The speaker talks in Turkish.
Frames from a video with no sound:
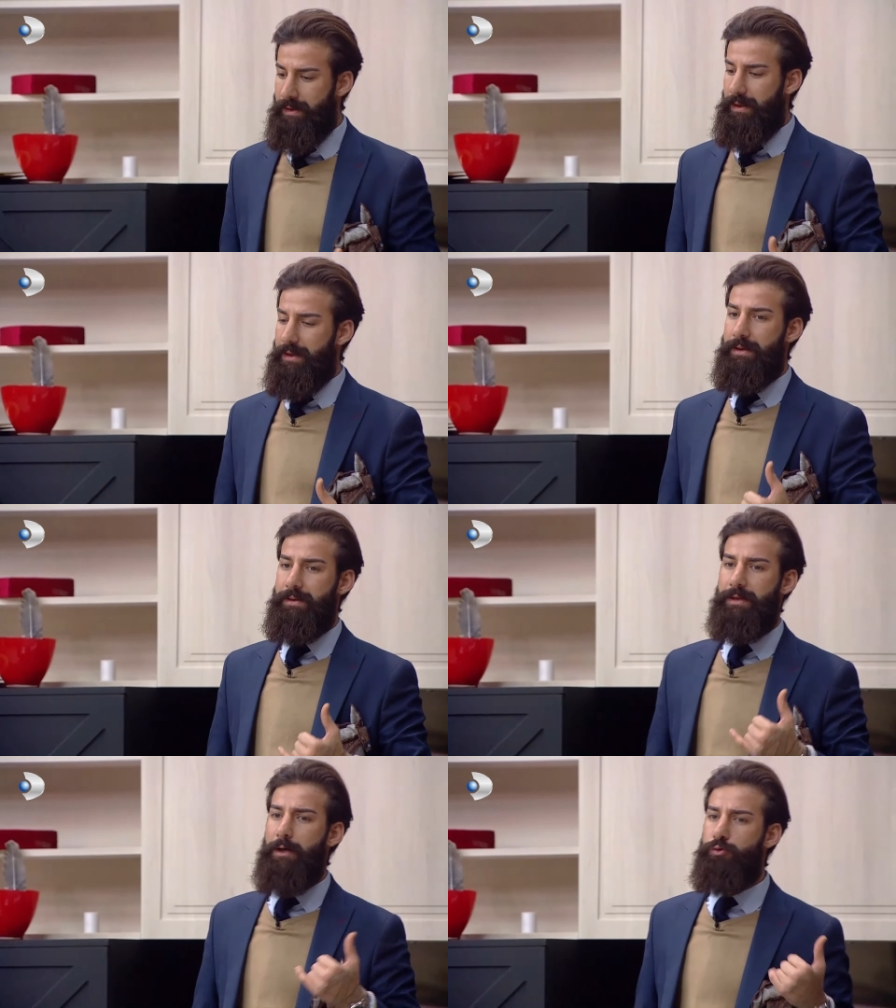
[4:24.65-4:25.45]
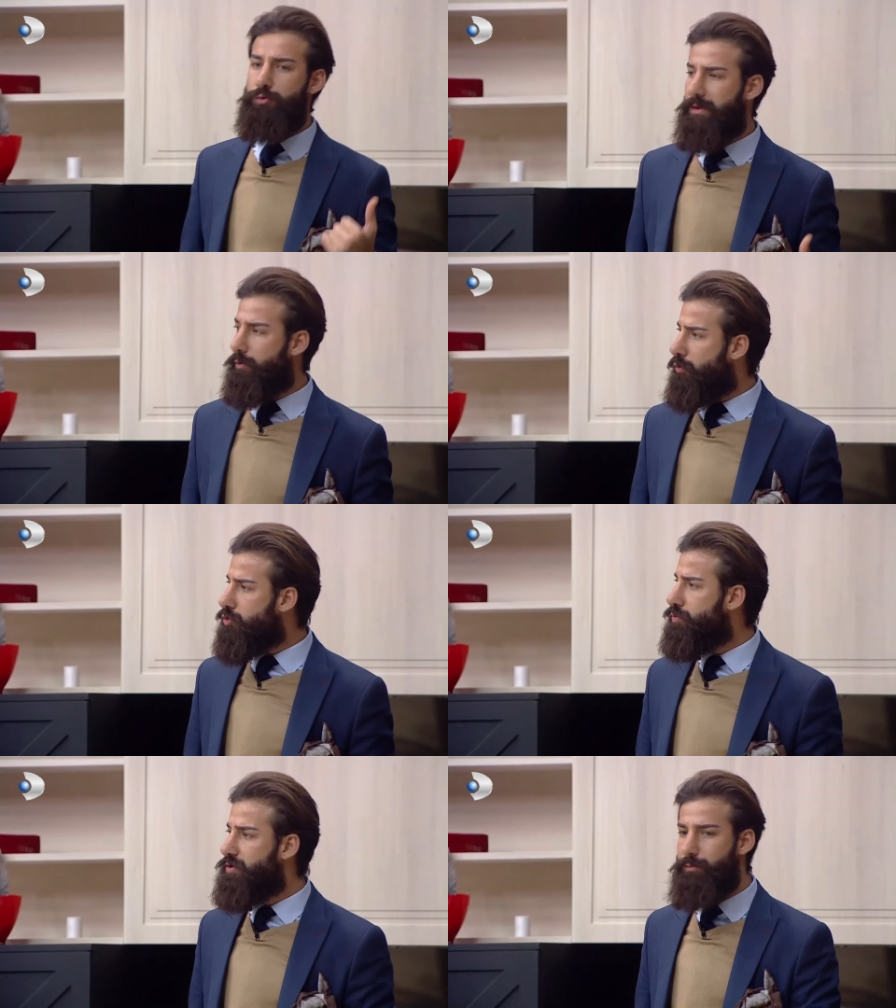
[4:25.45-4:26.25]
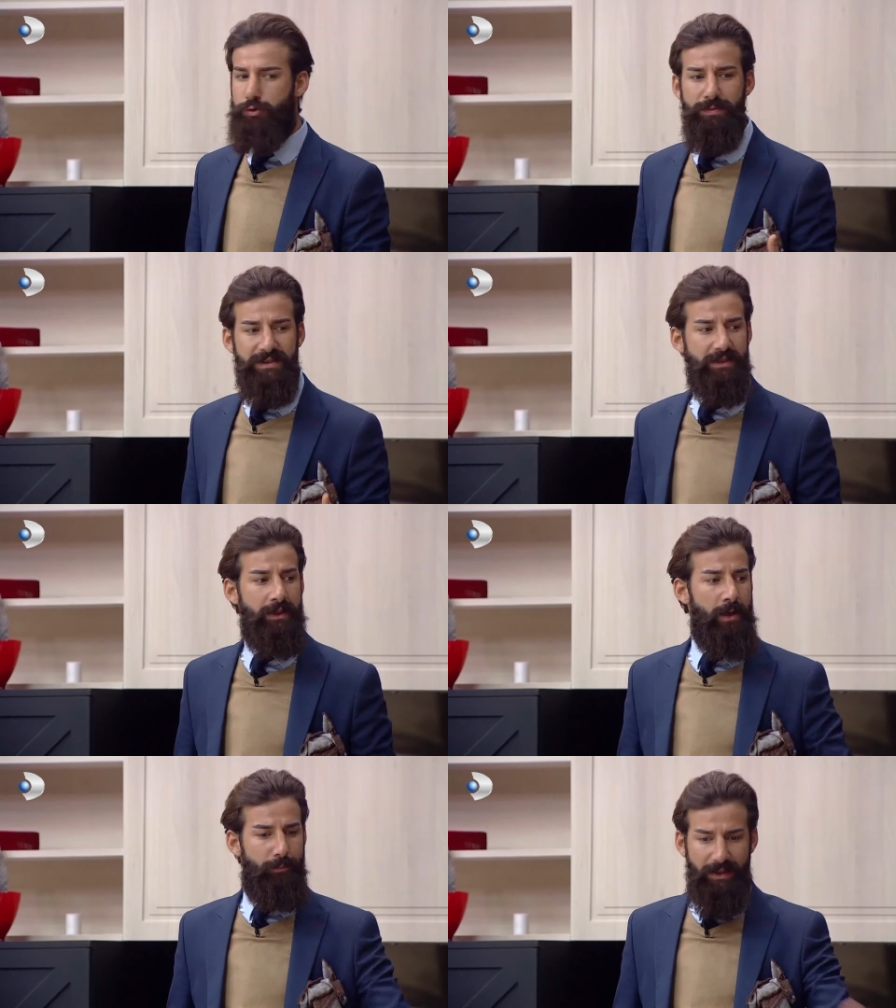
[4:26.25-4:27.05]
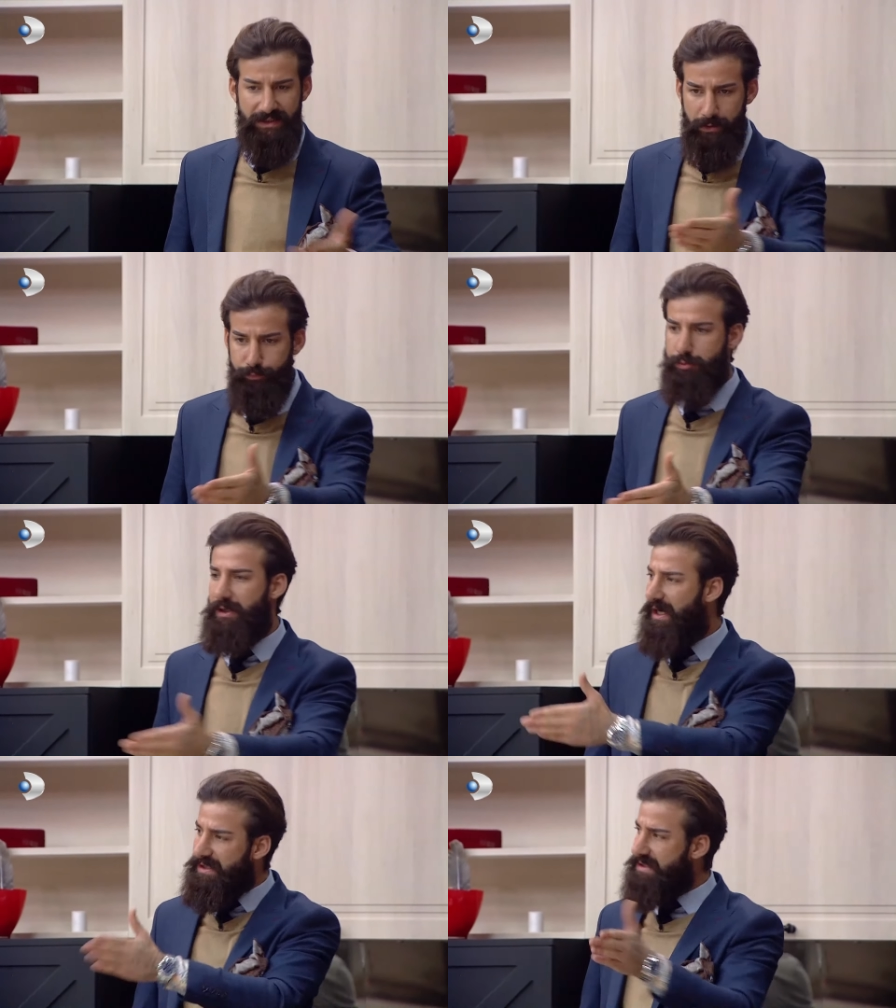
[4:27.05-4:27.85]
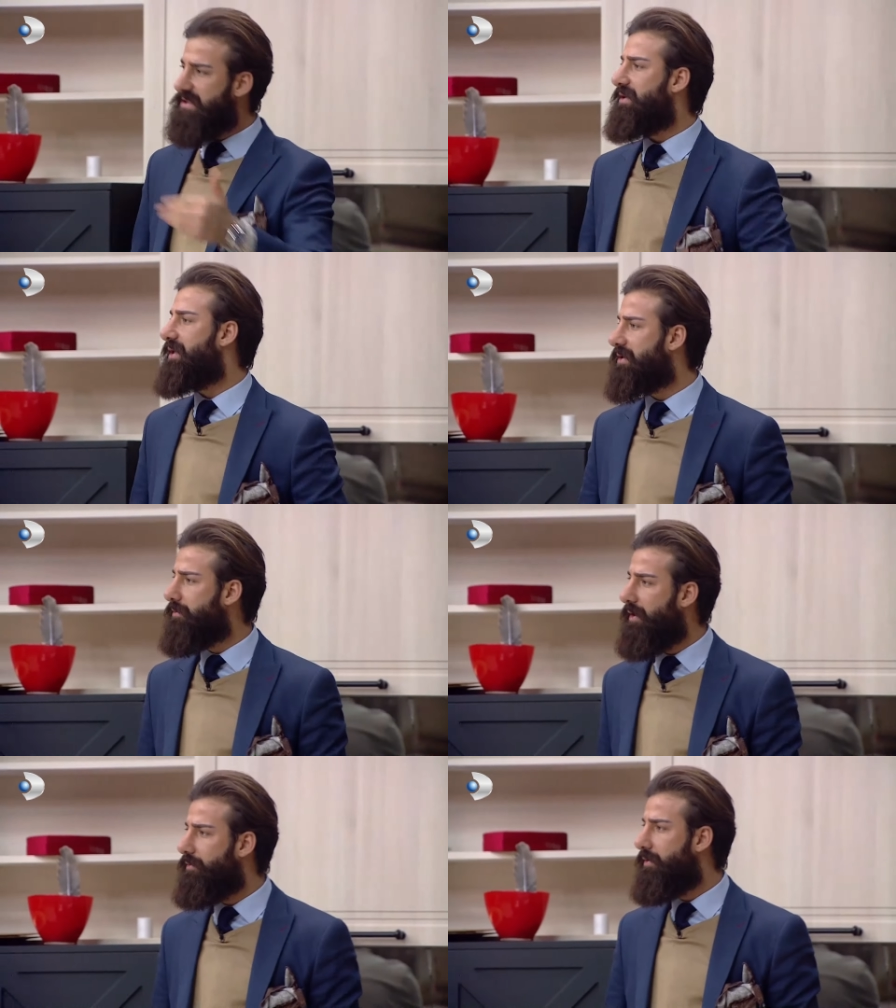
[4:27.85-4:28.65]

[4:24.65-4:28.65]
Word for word: E, Tankut'la da konuşmayacağım cümlesini ben gelip burada hanginiz anlattım abi?